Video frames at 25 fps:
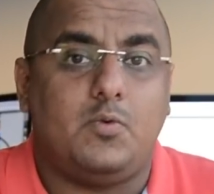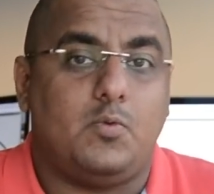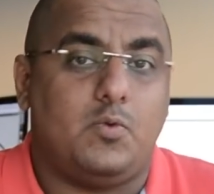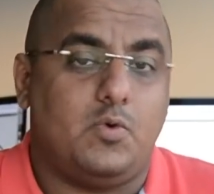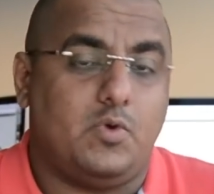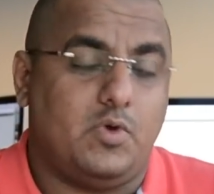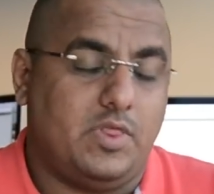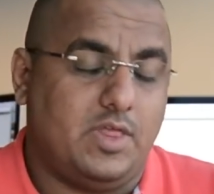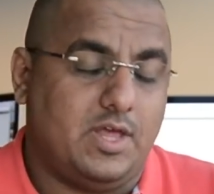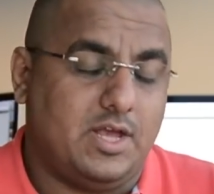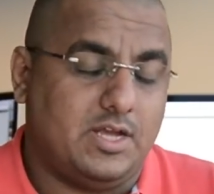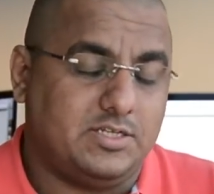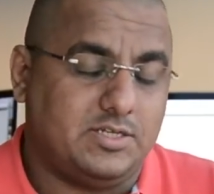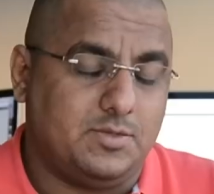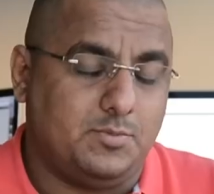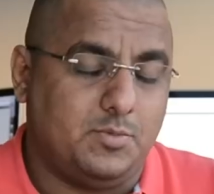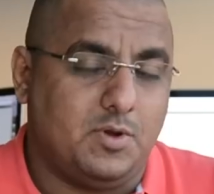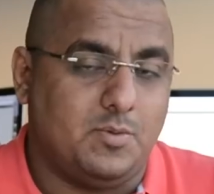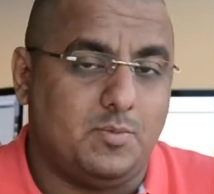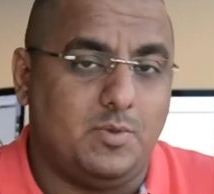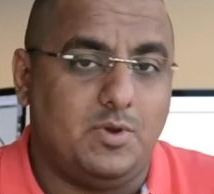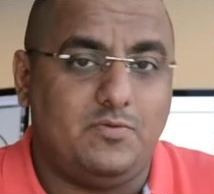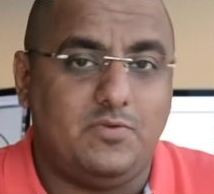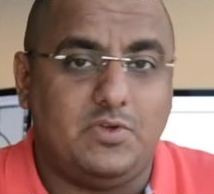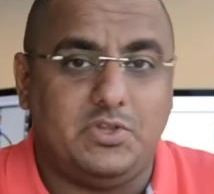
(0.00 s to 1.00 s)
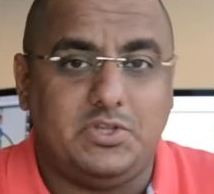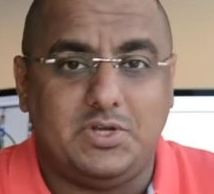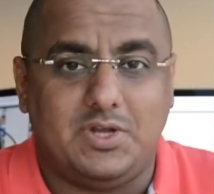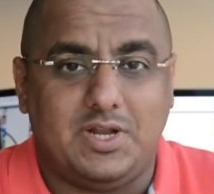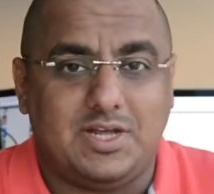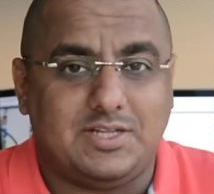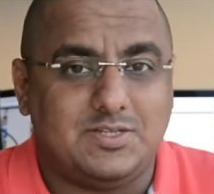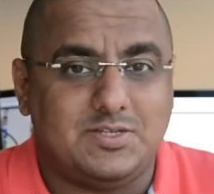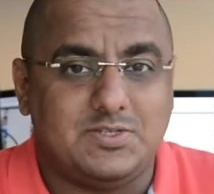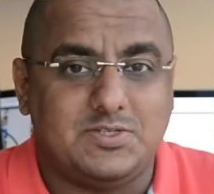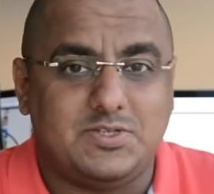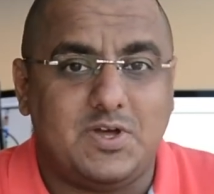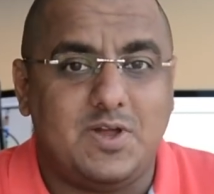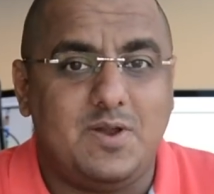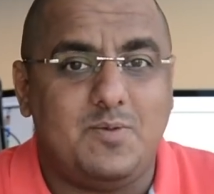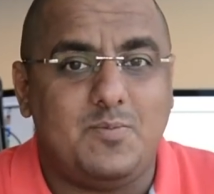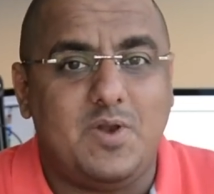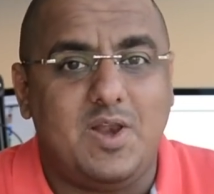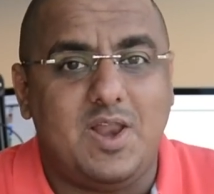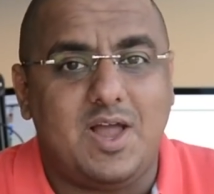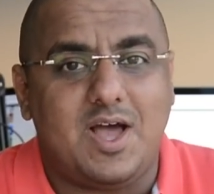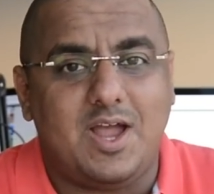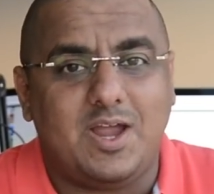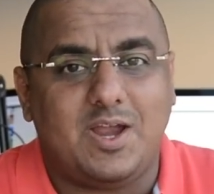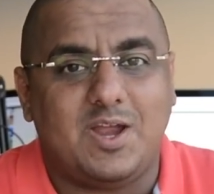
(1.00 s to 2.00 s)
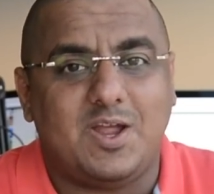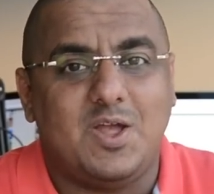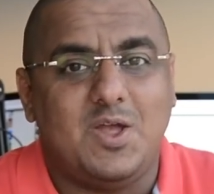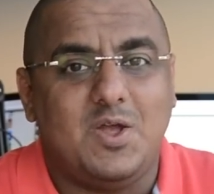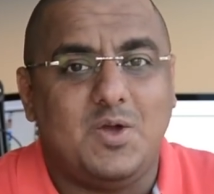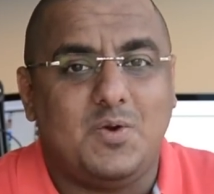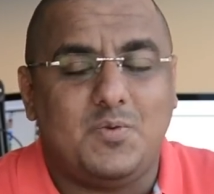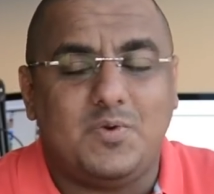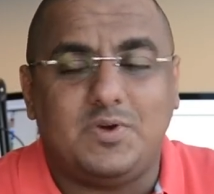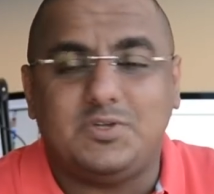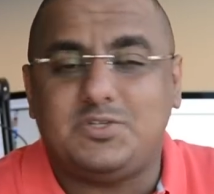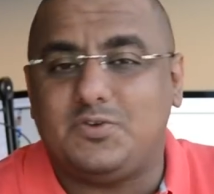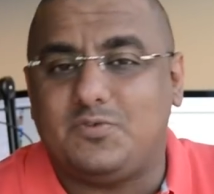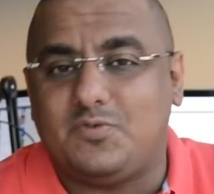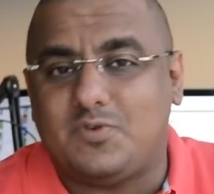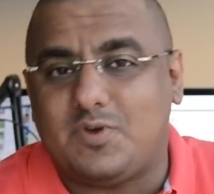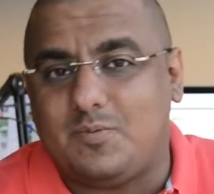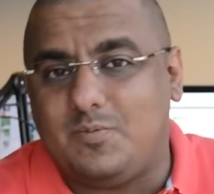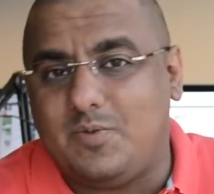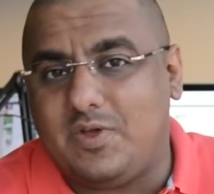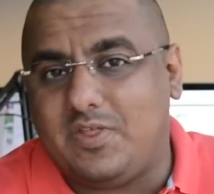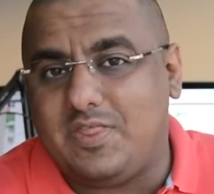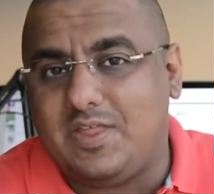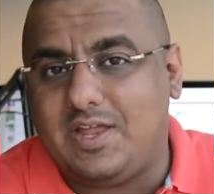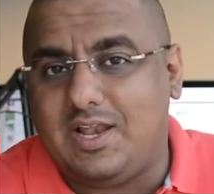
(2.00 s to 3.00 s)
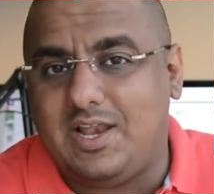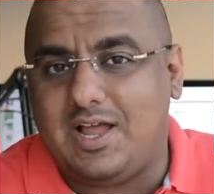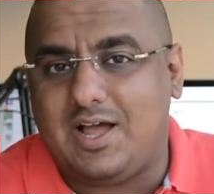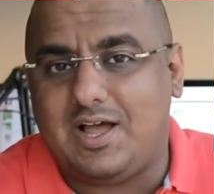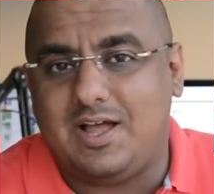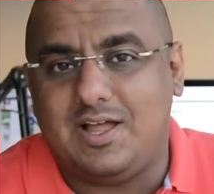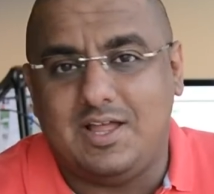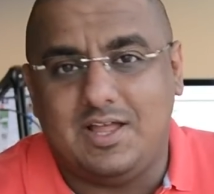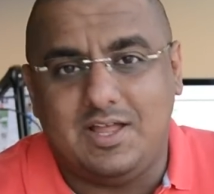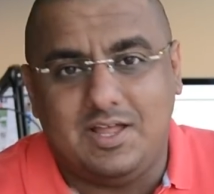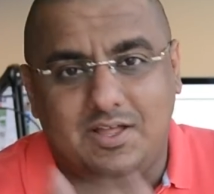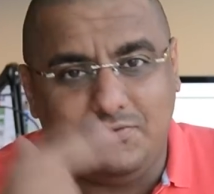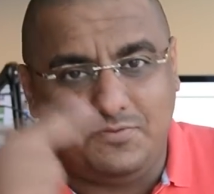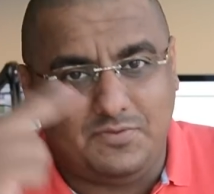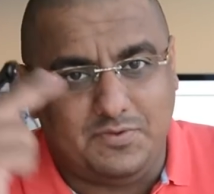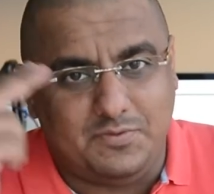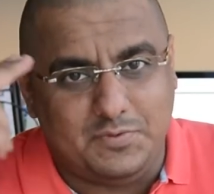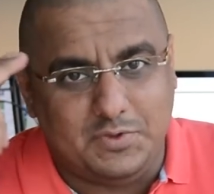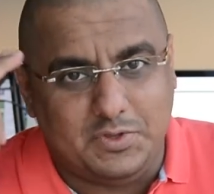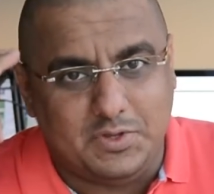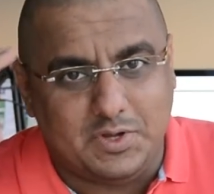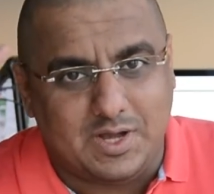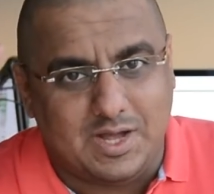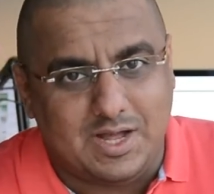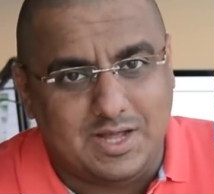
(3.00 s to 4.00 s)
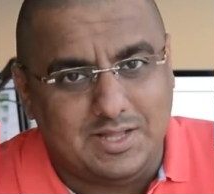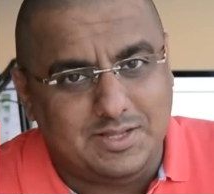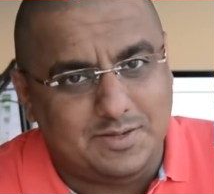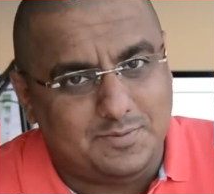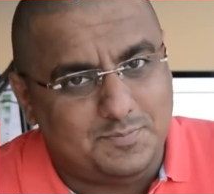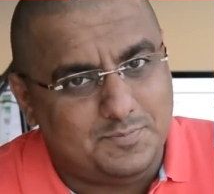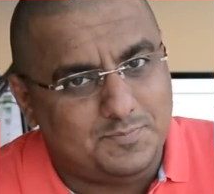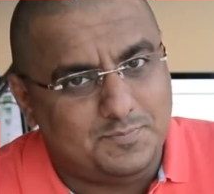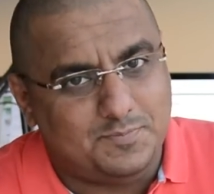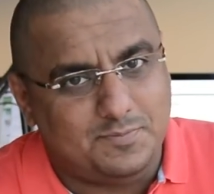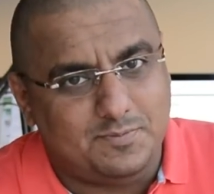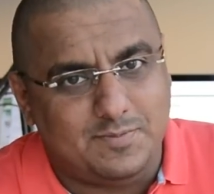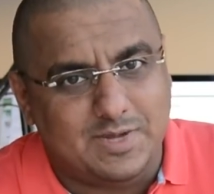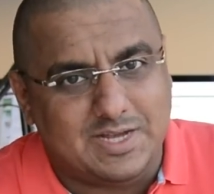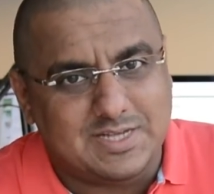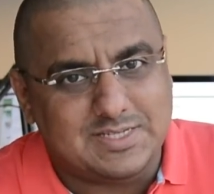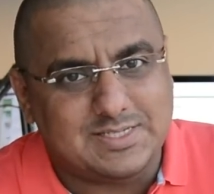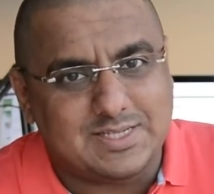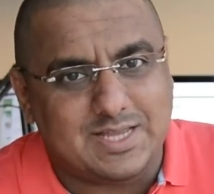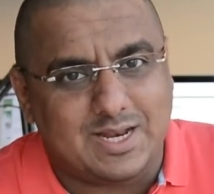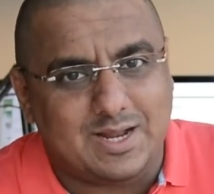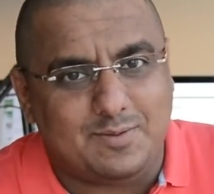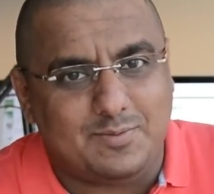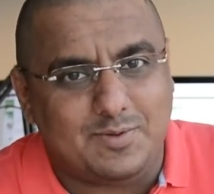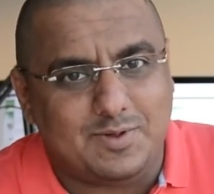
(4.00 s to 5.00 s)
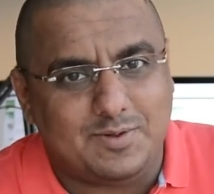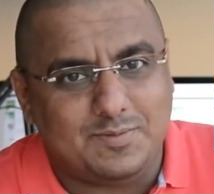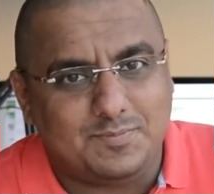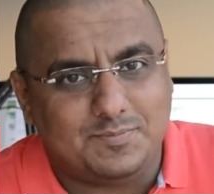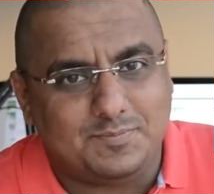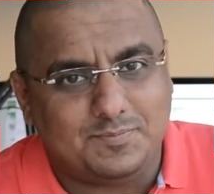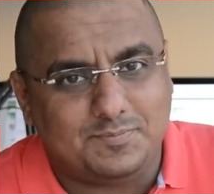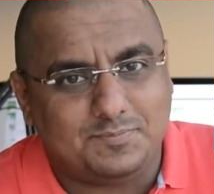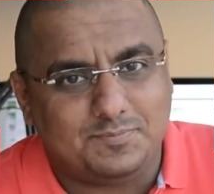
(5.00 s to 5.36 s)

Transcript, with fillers: واذا عجبكم الفيديو لا تنسونا باللايك واشوفكم باذن الله في فيديو قادم مع السلامه